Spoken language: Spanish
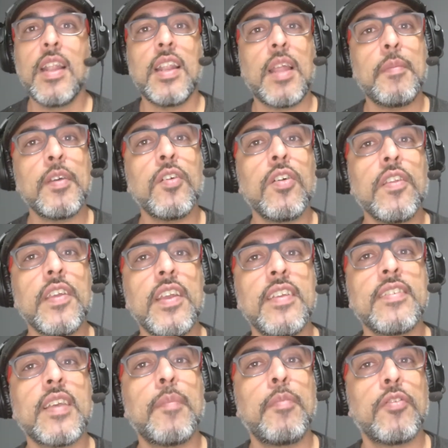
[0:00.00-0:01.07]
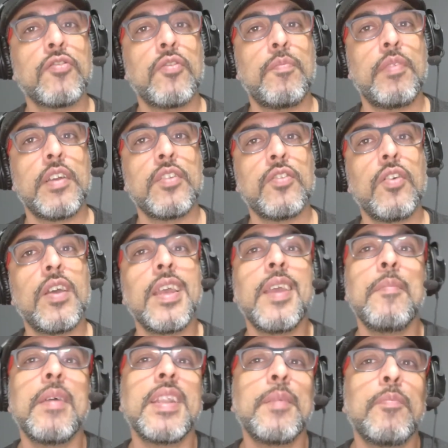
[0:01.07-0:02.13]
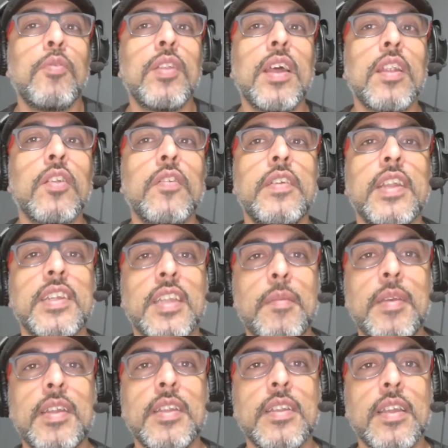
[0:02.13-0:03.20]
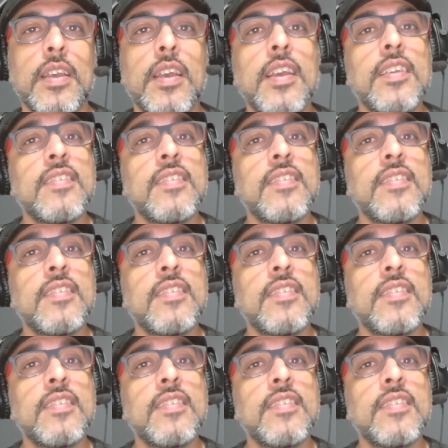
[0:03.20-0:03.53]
La mejor de ellas, por supuesto, es manipularlo directamente.